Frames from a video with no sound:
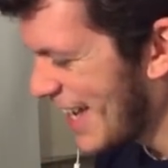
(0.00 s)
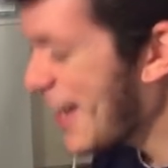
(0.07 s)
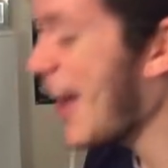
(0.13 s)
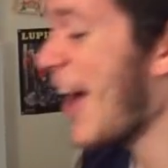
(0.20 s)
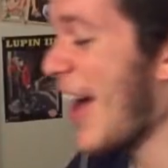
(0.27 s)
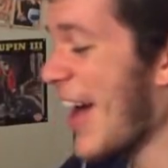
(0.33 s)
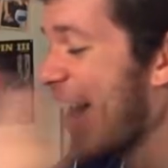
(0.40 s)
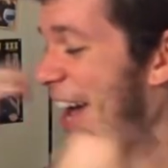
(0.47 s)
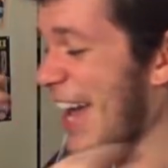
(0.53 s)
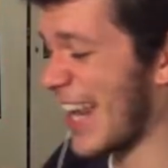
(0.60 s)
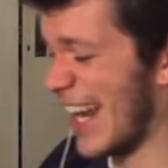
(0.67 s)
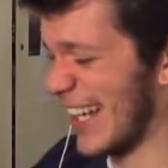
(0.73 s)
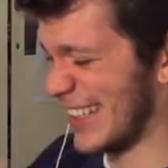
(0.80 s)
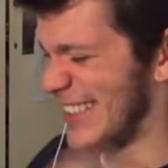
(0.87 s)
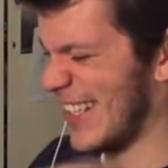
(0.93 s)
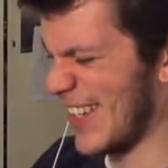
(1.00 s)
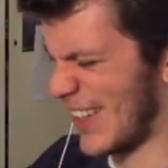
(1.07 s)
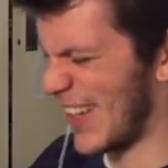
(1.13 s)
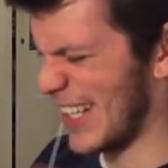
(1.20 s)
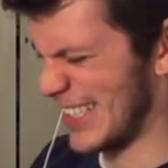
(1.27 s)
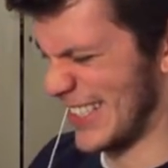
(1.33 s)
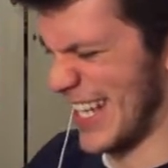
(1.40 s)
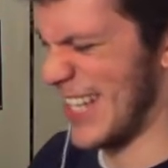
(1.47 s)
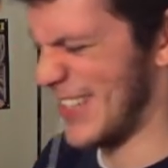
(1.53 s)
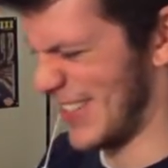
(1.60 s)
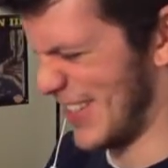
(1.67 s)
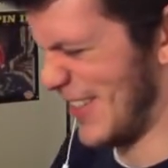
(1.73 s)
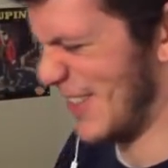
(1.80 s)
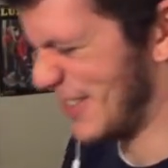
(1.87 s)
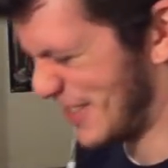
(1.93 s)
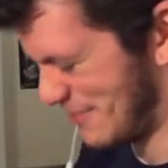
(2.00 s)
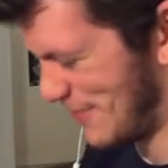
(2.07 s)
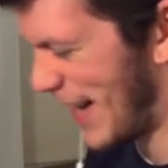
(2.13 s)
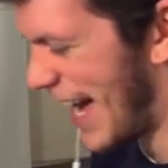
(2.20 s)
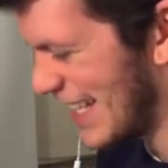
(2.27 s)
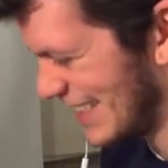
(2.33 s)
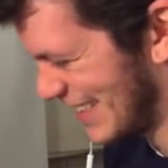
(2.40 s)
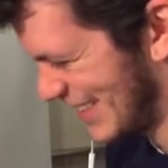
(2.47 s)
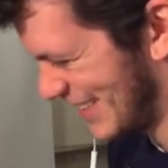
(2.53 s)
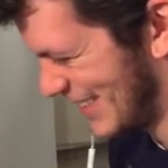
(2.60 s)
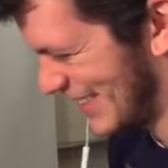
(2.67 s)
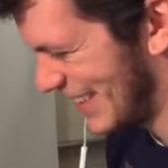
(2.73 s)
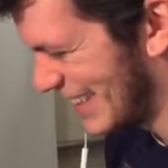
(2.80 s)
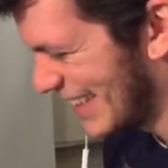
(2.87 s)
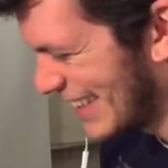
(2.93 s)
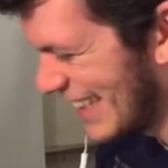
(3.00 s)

Eeeh, la 500 nello spazio.